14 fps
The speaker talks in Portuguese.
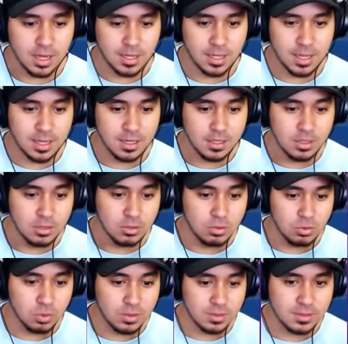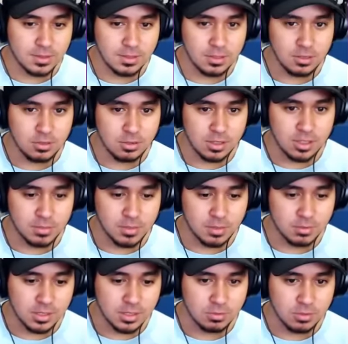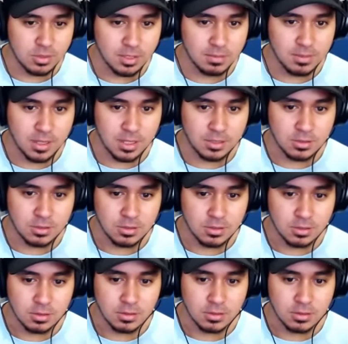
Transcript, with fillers: Ah lá! Nossa senhora, meu. Ele tá muito lá embaixo.